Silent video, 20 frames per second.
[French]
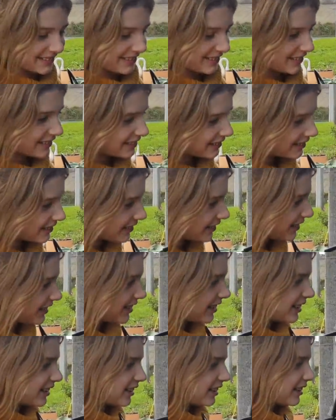Bah il y a combien de
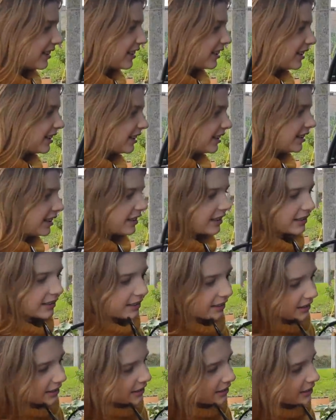roues
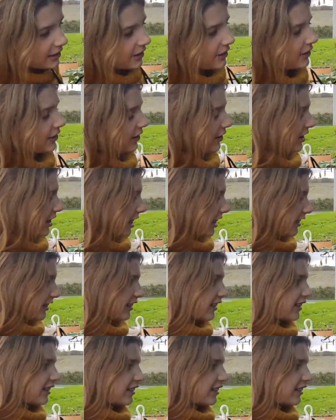Non, quatre.